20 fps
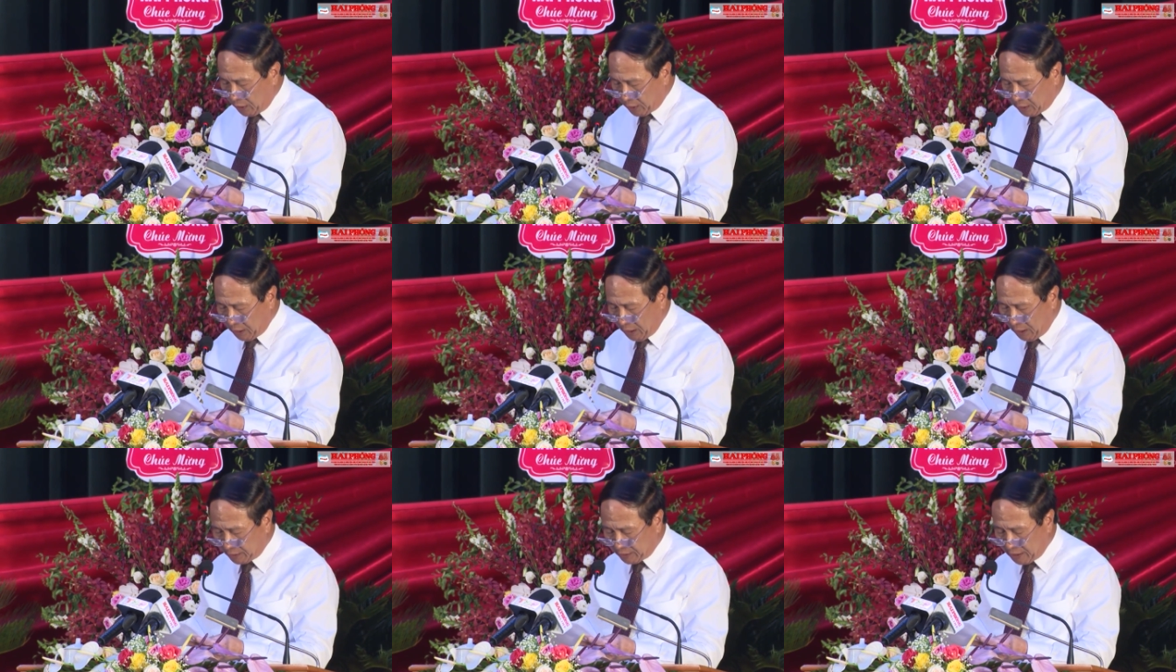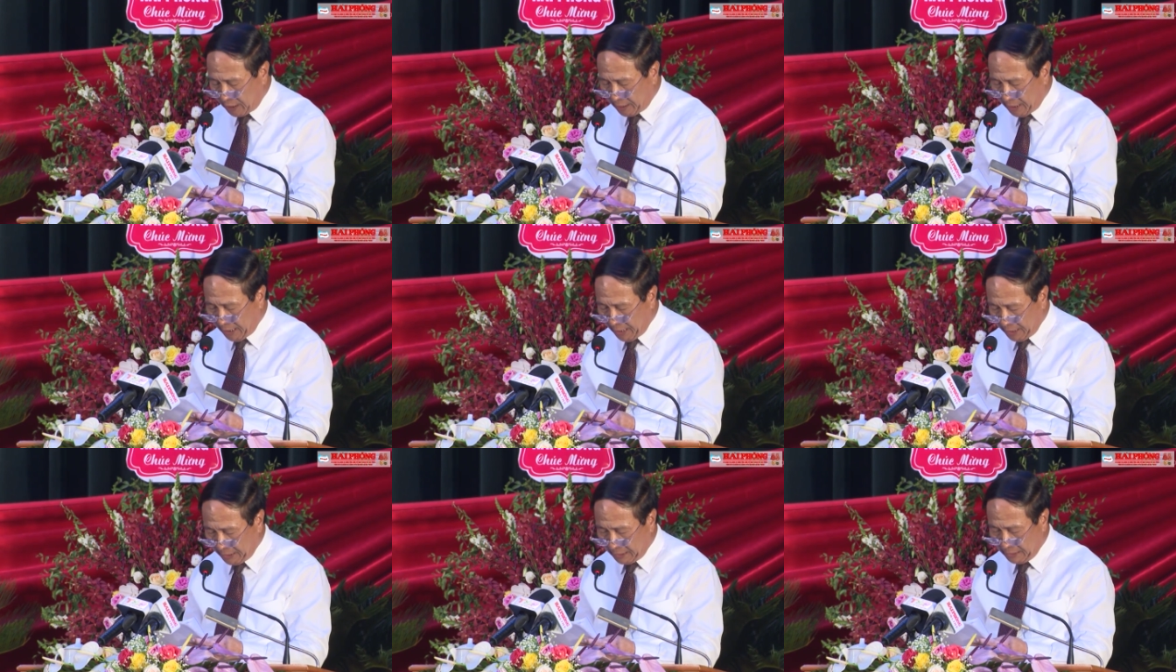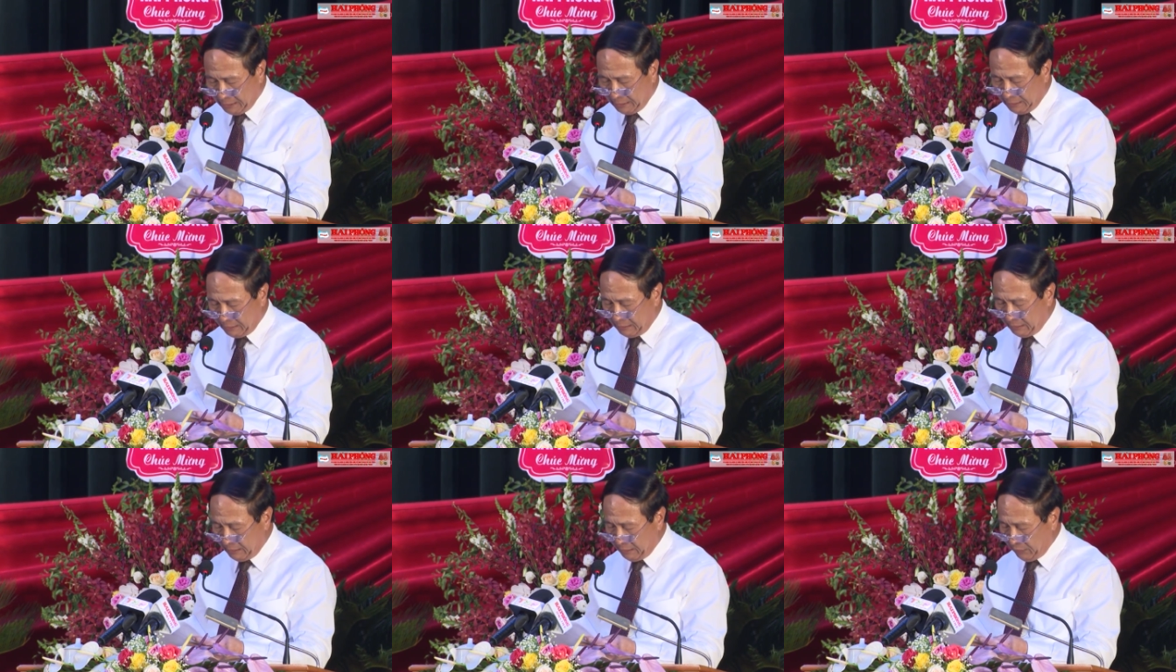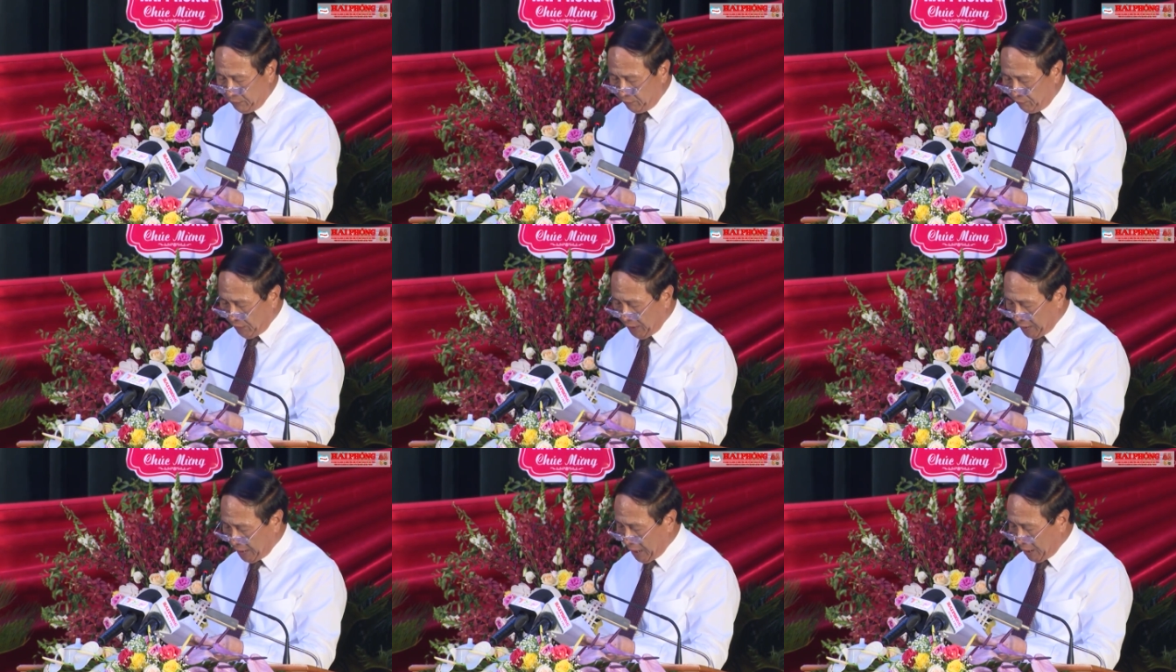chức cơ sở đảng
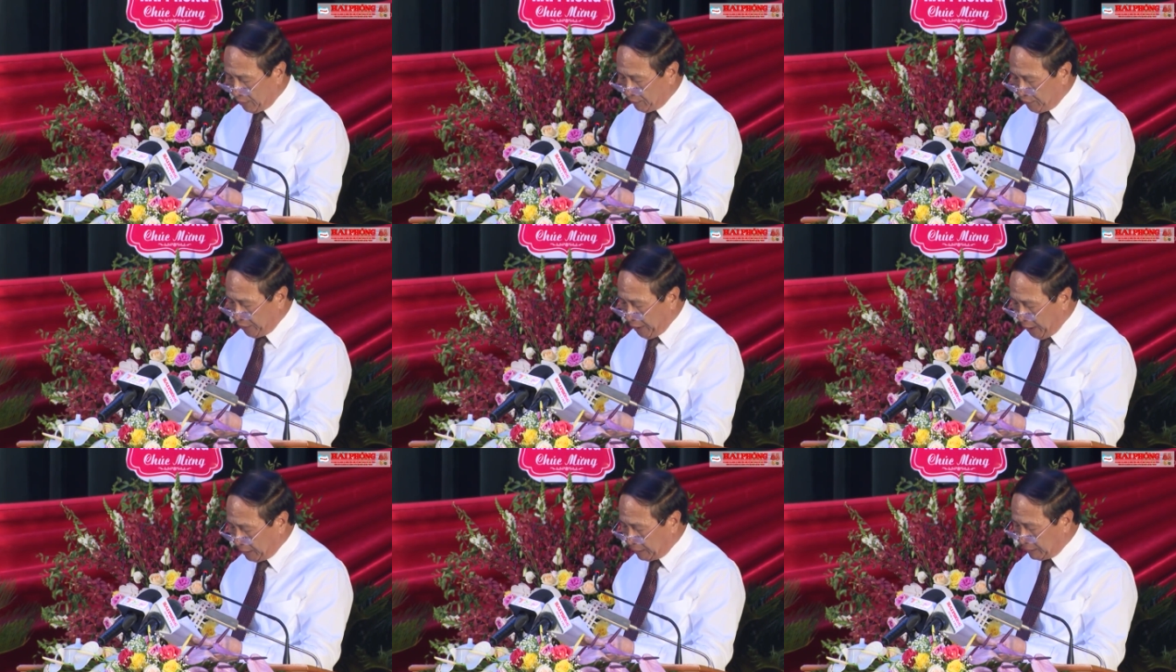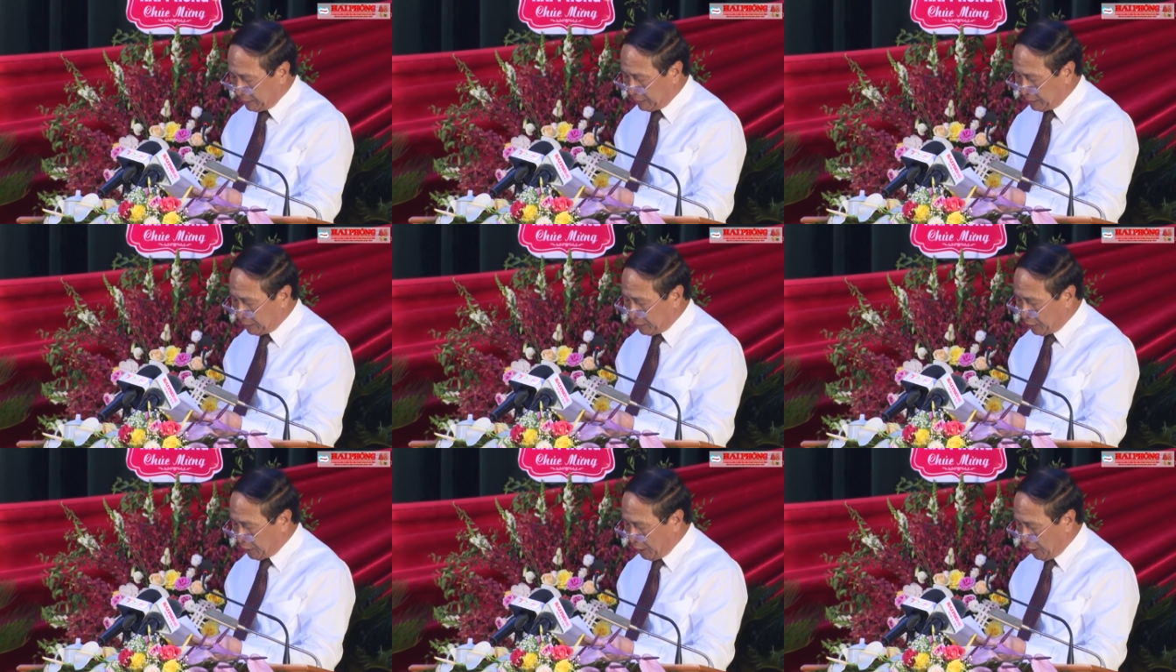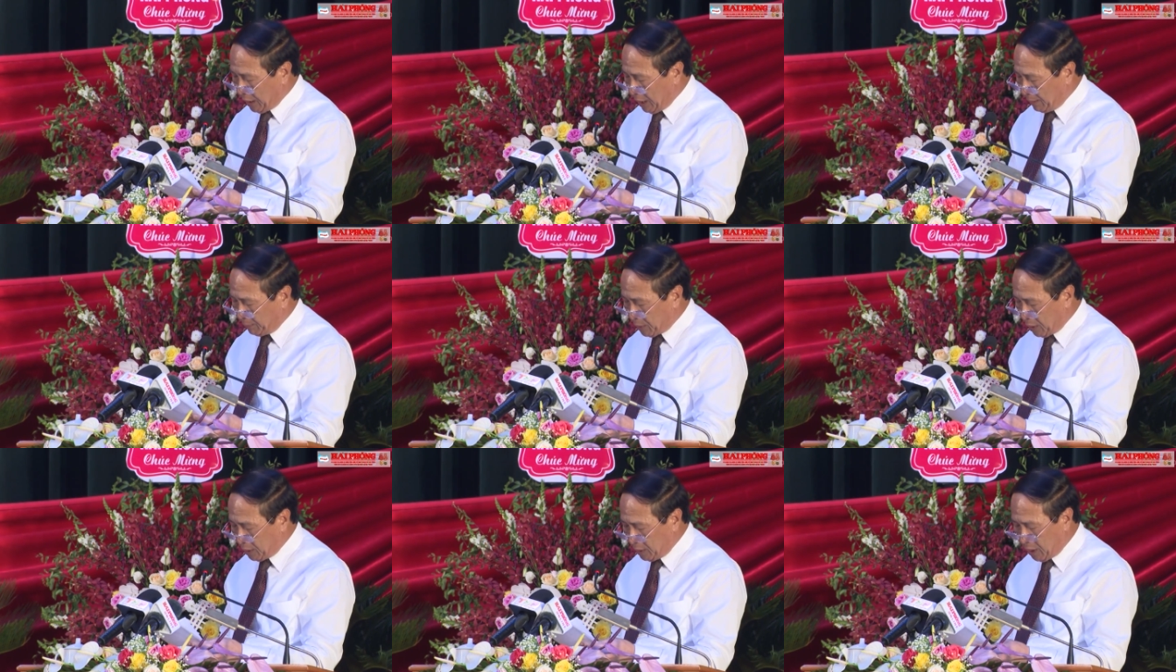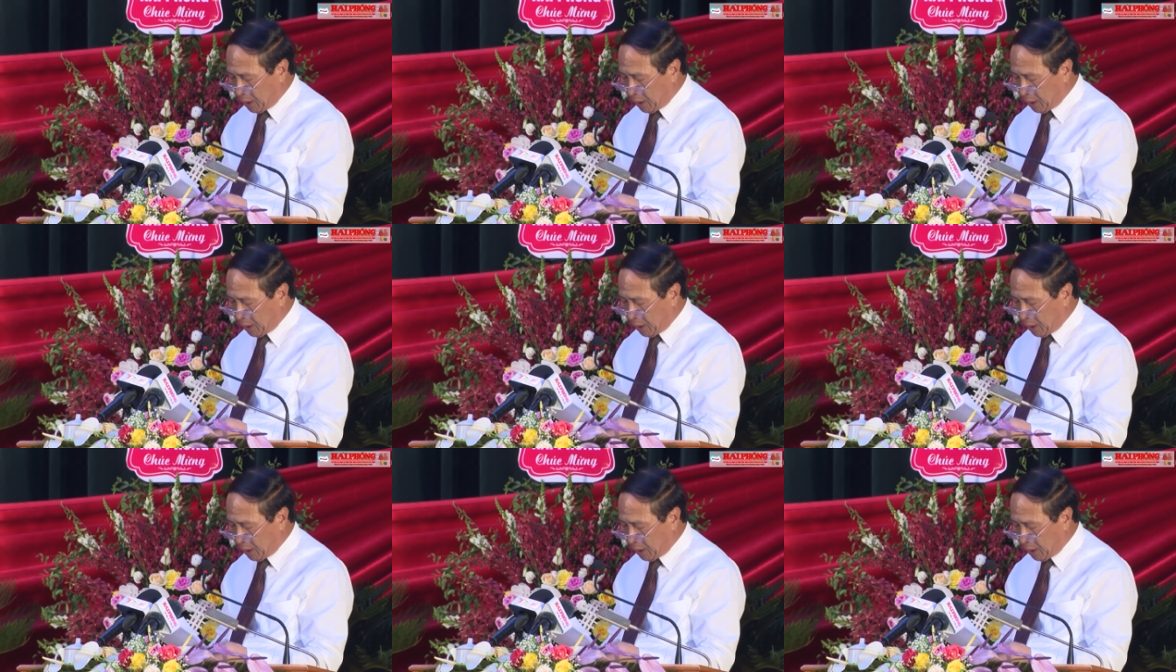và đảng viên chưa đáp ứng